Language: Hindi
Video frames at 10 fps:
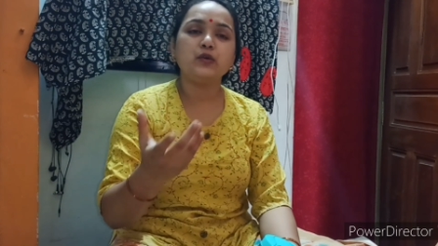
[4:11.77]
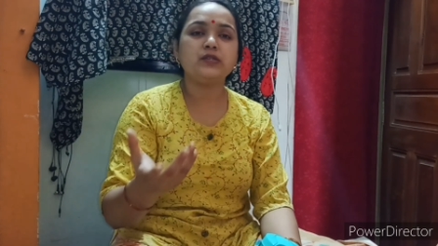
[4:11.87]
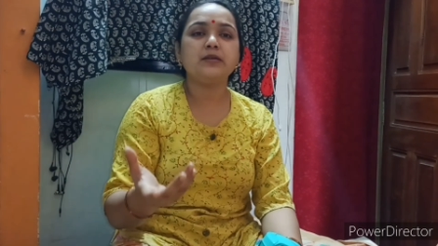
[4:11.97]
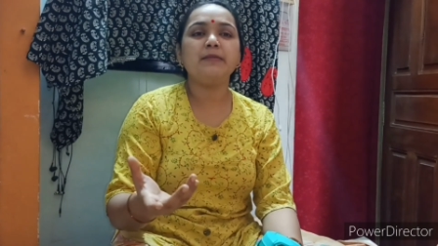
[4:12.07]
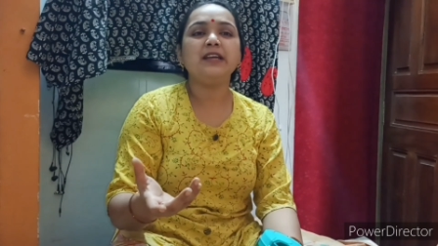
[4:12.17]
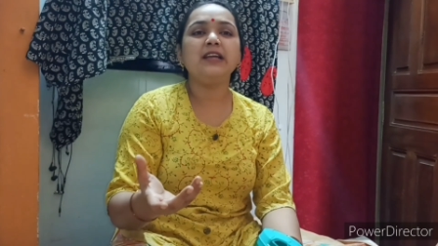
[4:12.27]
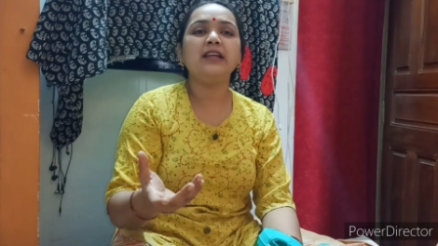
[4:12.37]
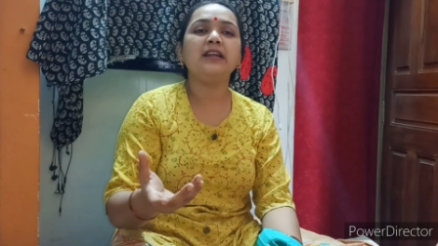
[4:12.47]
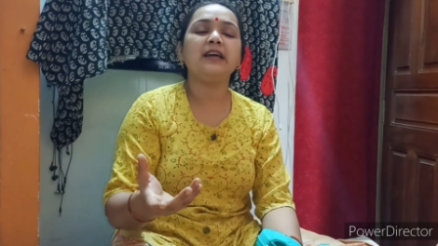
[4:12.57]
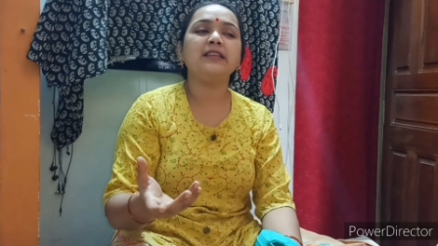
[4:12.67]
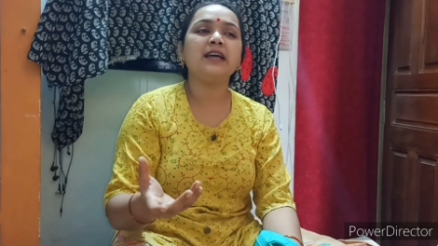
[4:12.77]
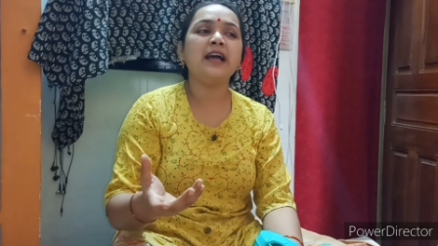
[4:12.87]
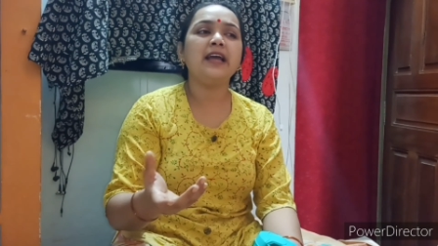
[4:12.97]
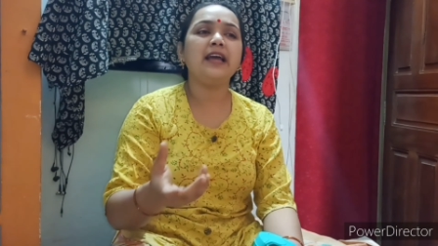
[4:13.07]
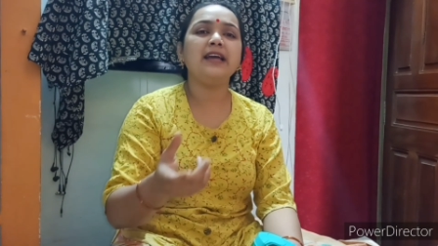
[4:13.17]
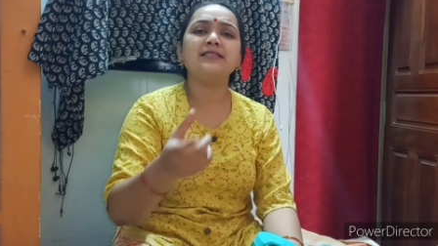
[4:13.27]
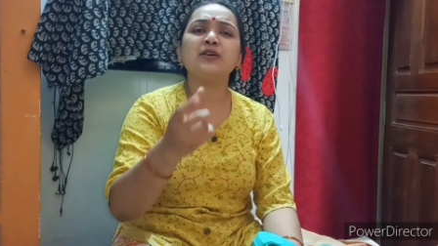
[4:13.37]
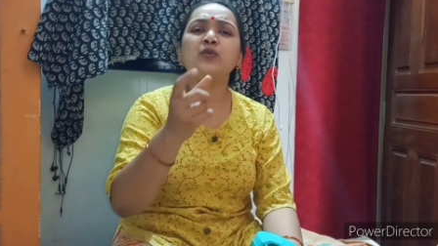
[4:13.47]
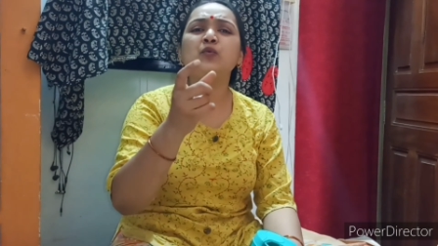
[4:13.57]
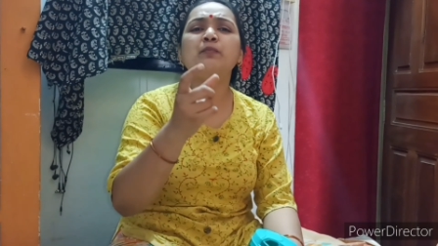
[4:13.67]
कुछ समय के लिए रहता है एज अ
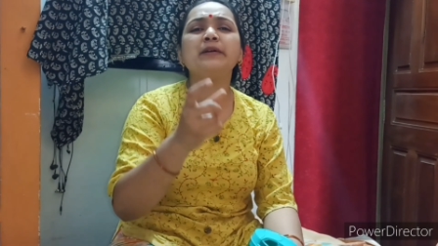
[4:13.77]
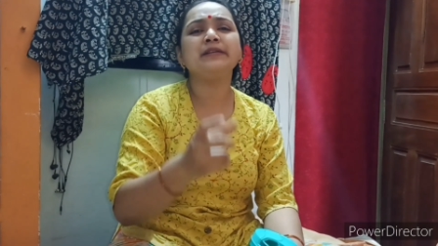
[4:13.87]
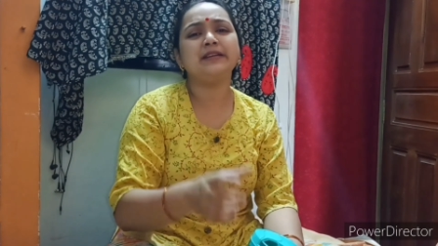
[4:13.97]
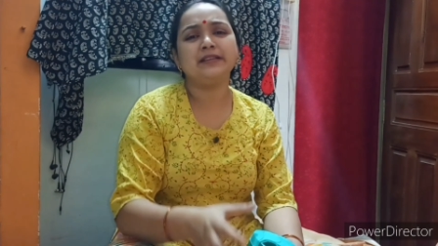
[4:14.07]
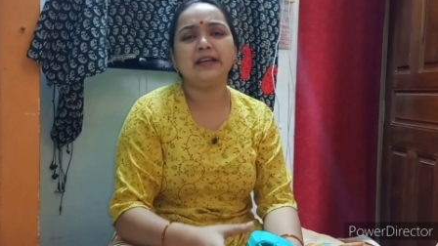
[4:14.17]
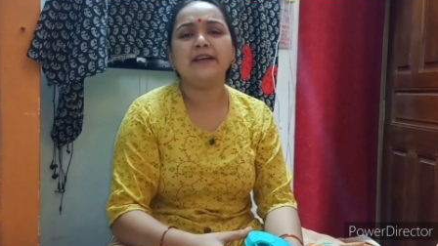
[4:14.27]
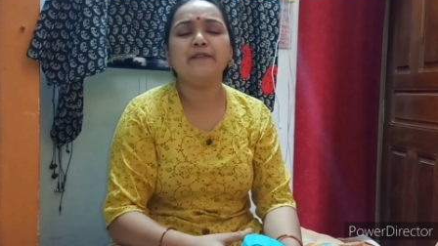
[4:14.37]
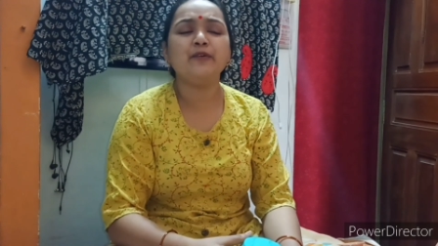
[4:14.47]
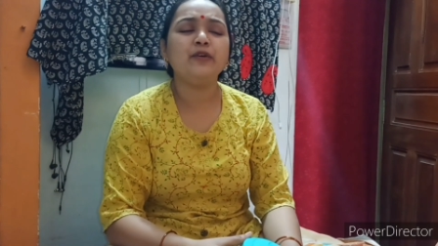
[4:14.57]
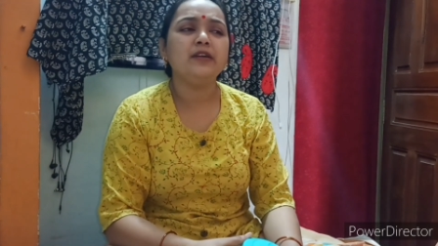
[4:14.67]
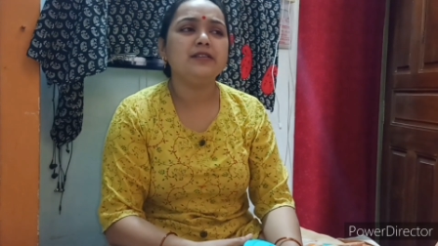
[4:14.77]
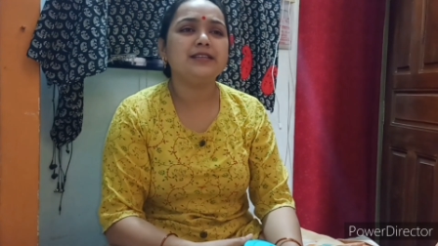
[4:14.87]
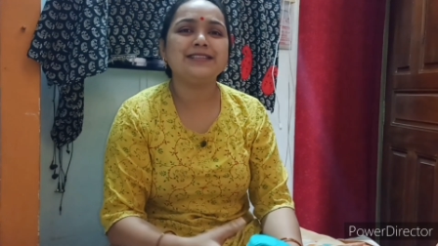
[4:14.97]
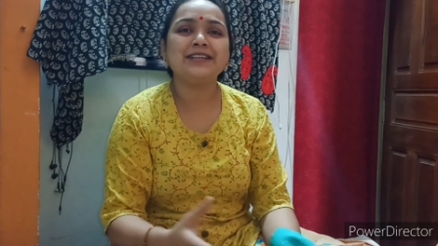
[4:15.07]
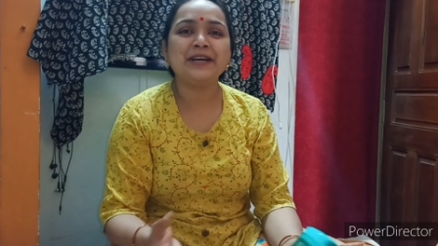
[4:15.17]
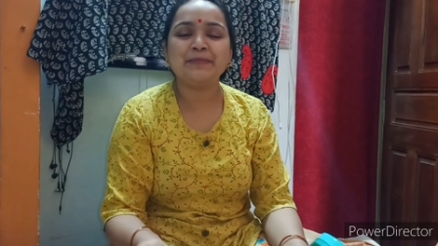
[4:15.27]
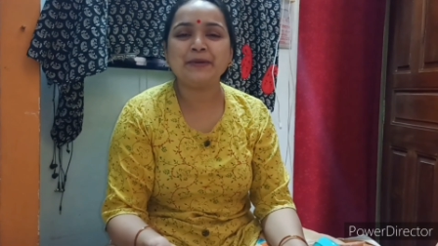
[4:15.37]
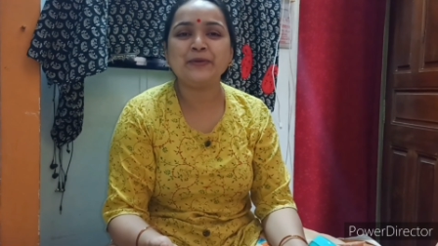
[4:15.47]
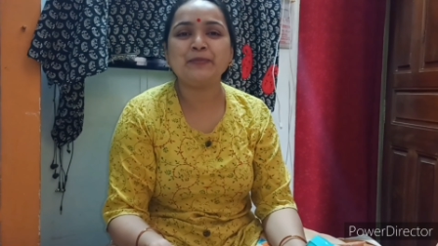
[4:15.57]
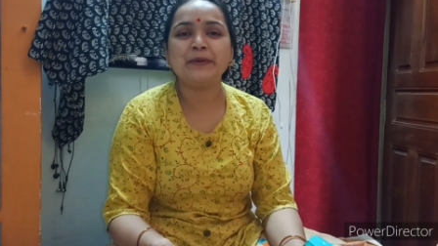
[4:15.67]
कूपन रहता है वो जैसे घर
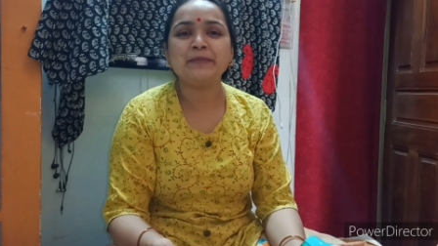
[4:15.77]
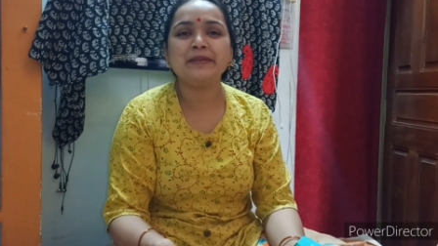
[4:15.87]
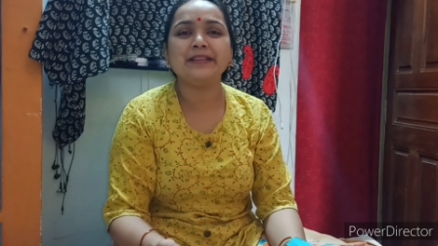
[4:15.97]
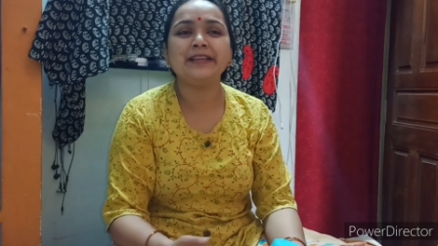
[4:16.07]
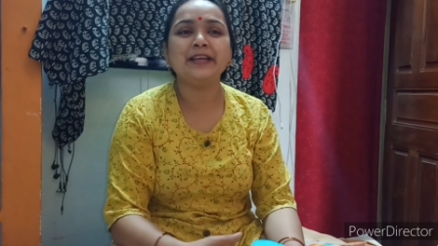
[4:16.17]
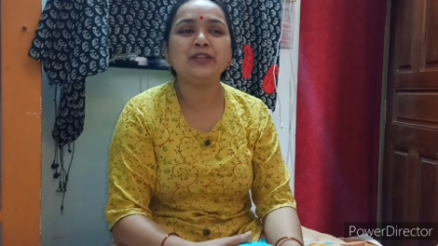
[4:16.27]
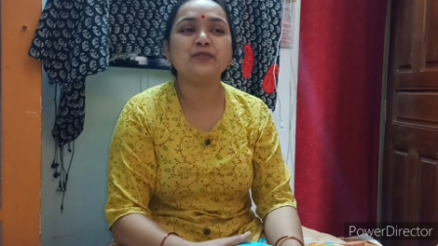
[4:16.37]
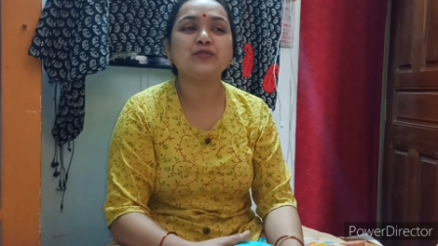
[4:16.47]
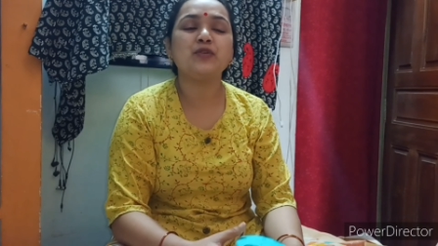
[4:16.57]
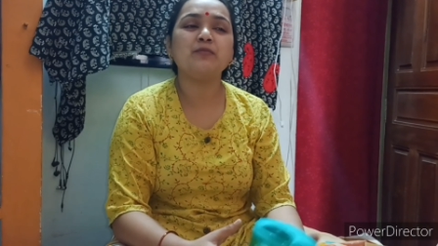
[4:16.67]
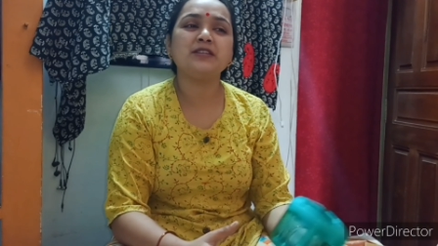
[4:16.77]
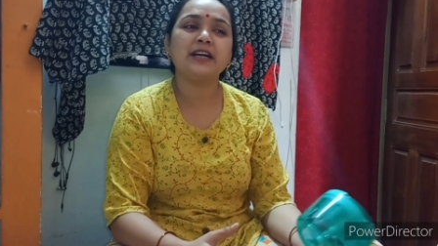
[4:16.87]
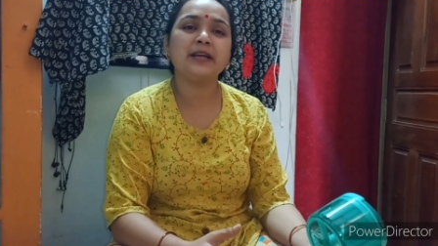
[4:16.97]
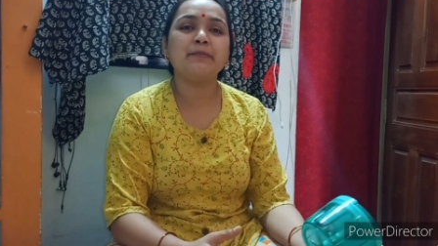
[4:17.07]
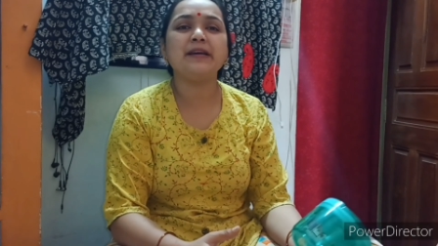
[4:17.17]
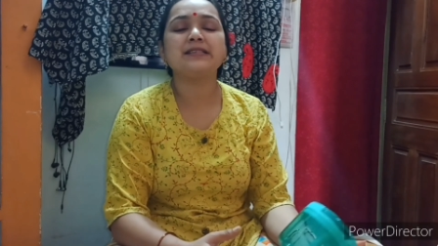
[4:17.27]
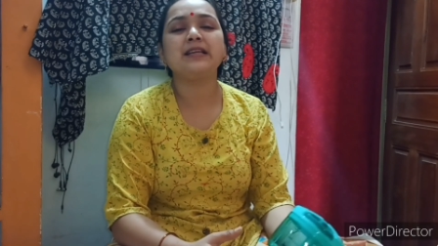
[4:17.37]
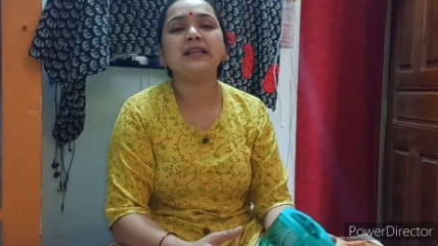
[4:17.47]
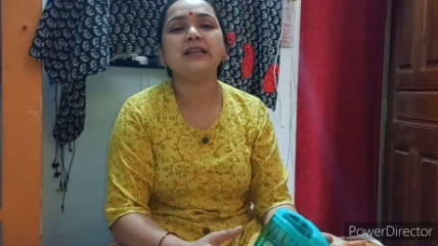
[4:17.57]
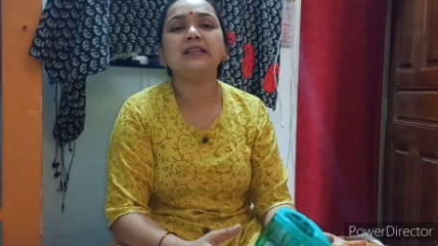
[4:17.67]
पे कूपन मिलते हैं तो उसको हम जाके
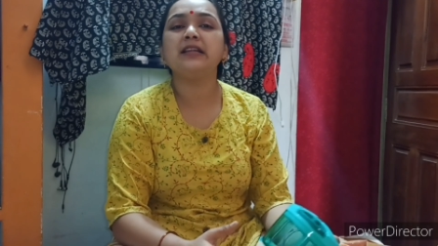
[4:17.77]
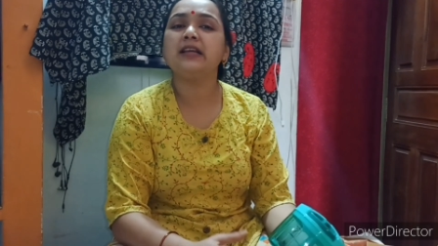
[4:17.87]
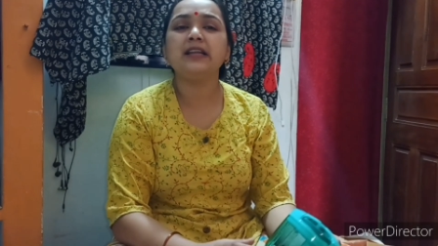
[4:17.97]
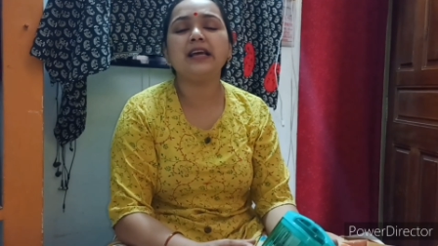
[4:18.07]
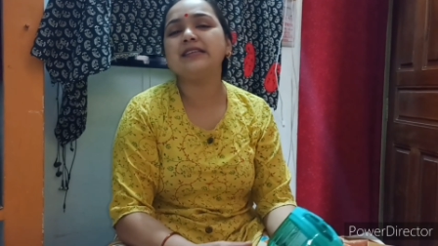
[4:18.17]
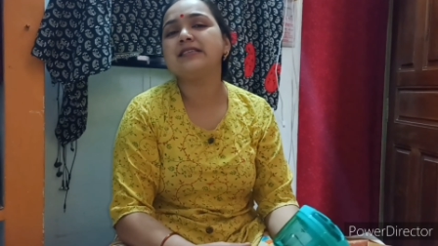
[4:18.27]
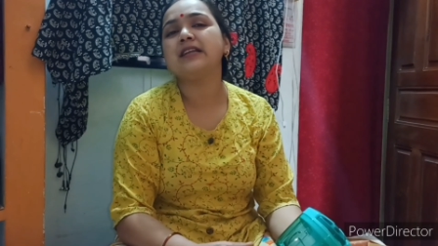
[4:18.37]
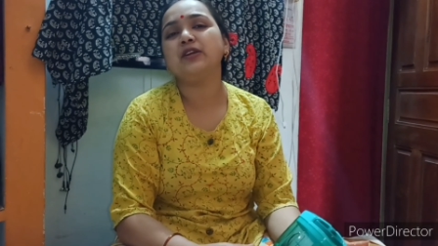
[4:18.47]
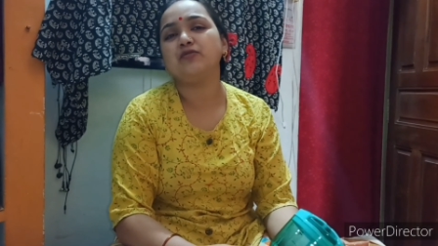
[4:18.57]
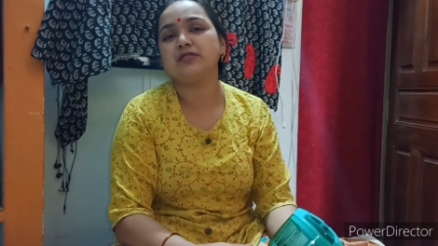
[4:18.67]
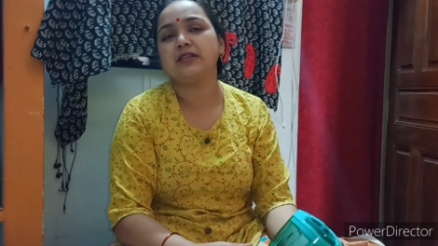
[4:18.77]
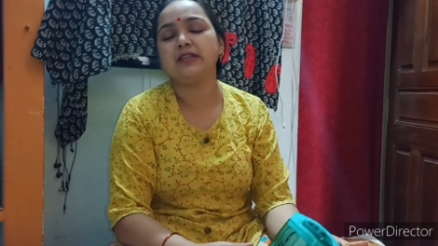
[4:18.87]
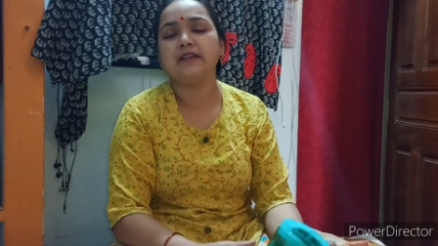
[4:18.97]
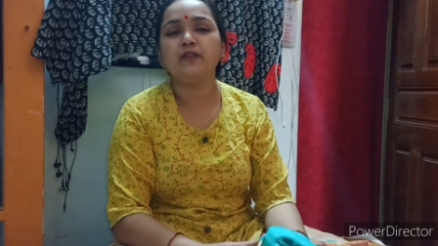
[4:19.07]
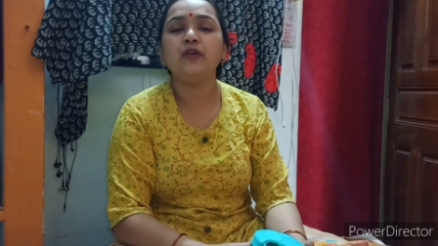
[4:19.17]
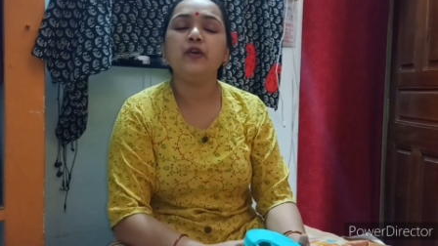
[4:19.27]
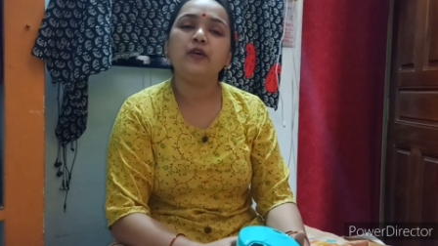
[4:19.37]
पैसे ले लेते हैं लेकिन ऐसा नहीं हो सकता वो